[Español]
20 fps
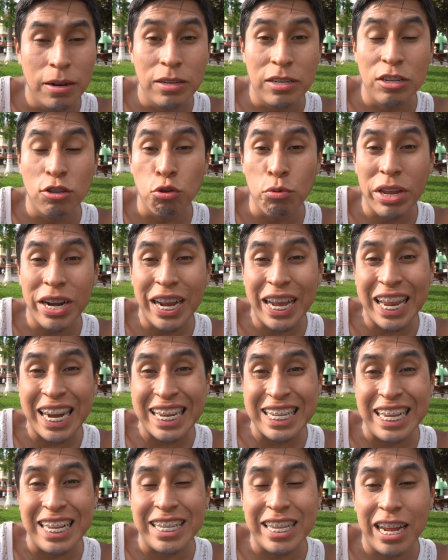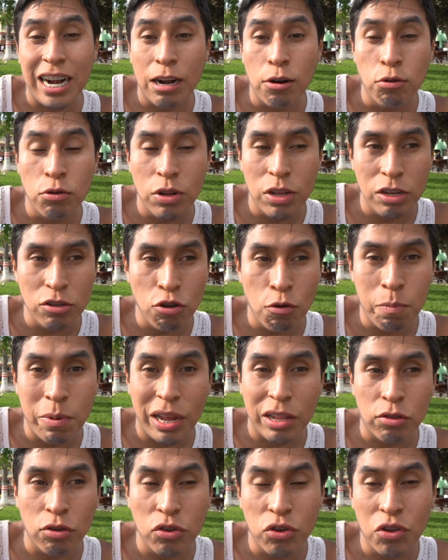Si tuviera que resaltar alguno de esos
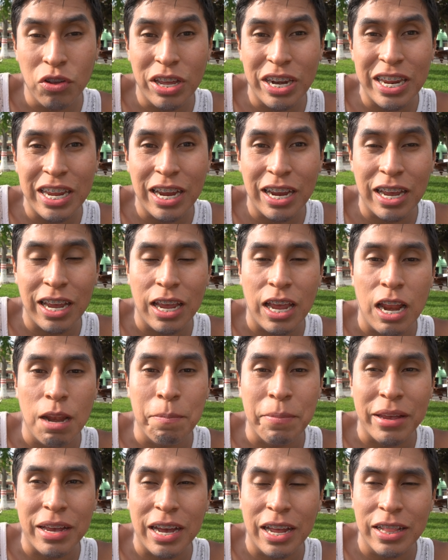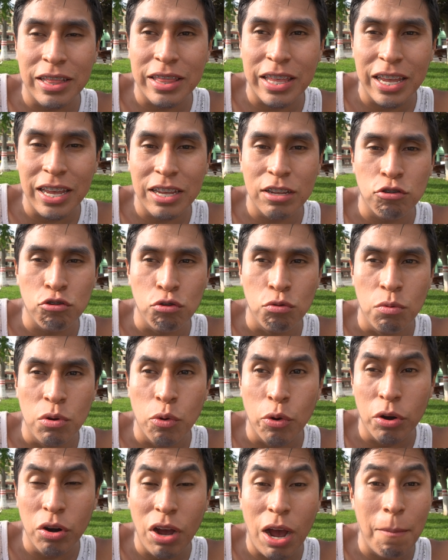platos, yo diría que el picante estuvo muy
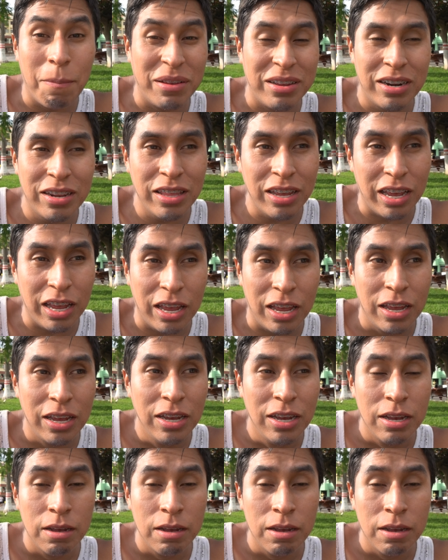bueno, a pesar de que